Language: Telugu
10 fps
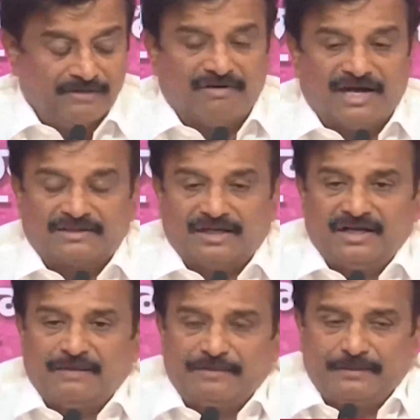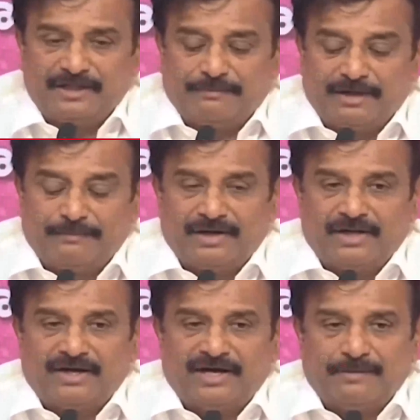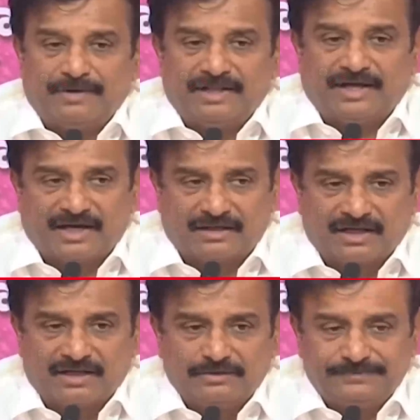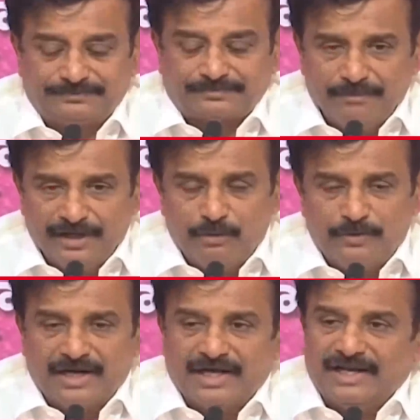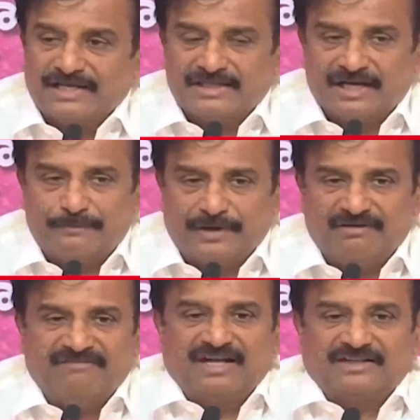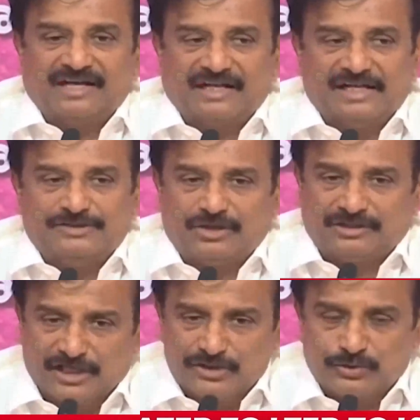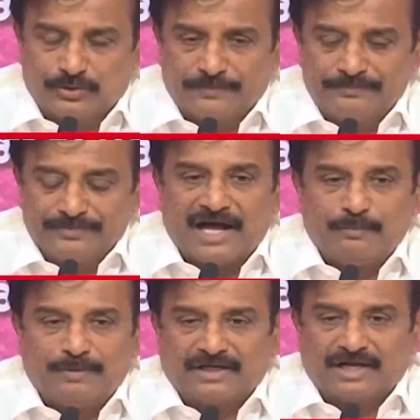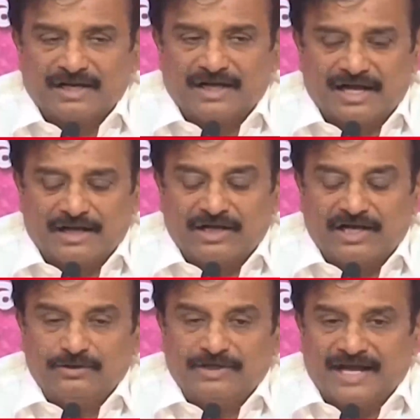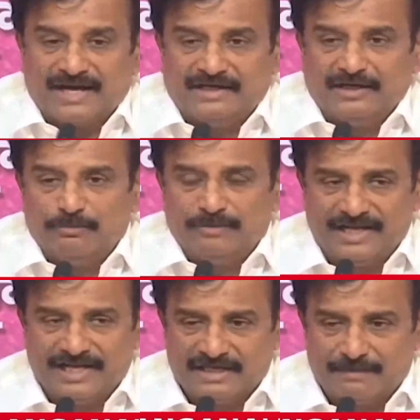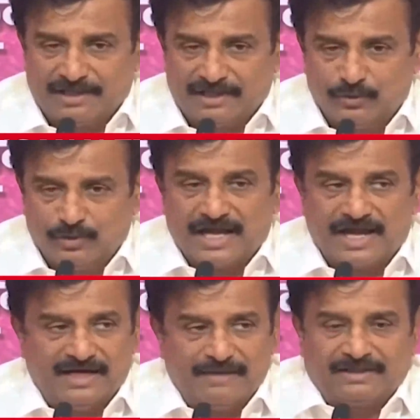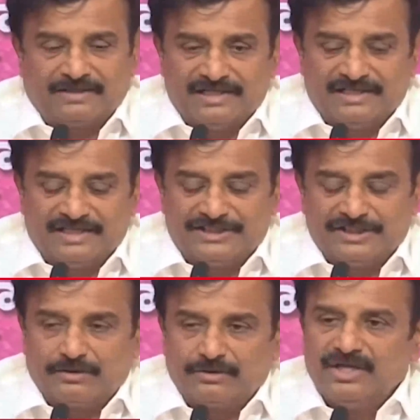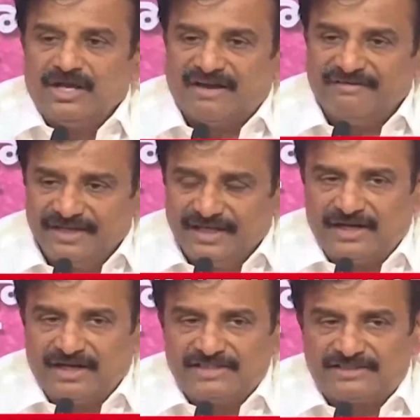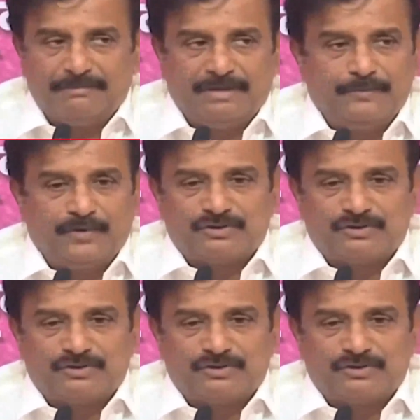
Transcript: వార్తలలో పెద్ద పెద్ద పేపర్లలో వేయడం అనేది కరెక్ట్ కాదు మీరు మొన్న ఎలక్షన్లో ఇప్పుడు ఏమేమి వాగ్దానాలు చేసిరో తెలుసు ఆరు పథకాలు ఆరు కాదు గ్యారంటీలు మీరు చేసిన పదమూడు గ్యారంటీ పథకాలు చేసిండ్రు అవి ఇయ్యిండ్రి ఇస్తే మేము కూడా